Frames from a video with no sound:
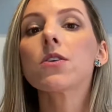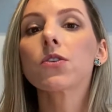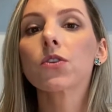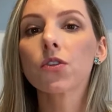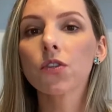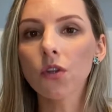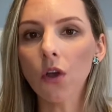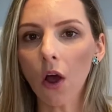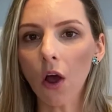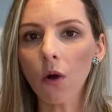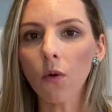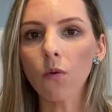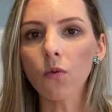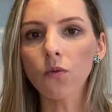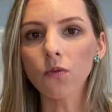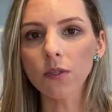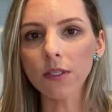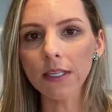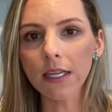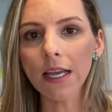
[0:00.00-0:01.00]
só
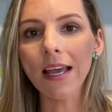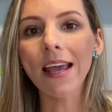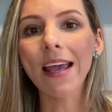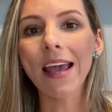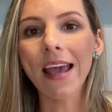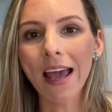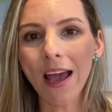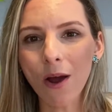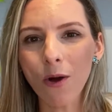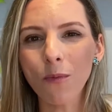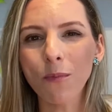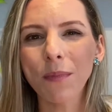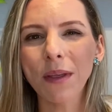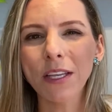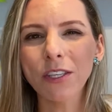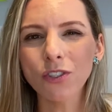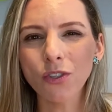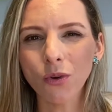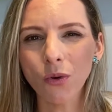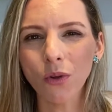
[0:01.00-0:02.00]
use
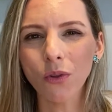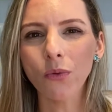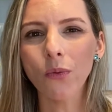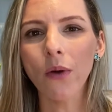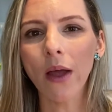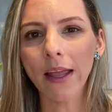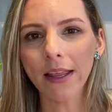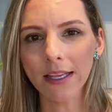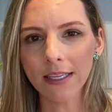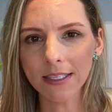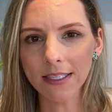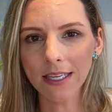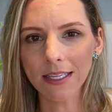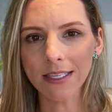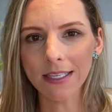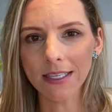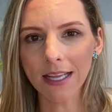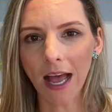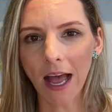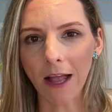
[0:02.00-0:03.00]
realmente quando é
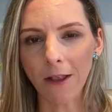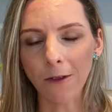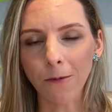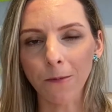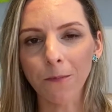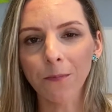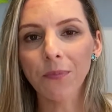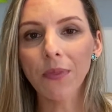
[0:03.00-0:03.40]
necessário.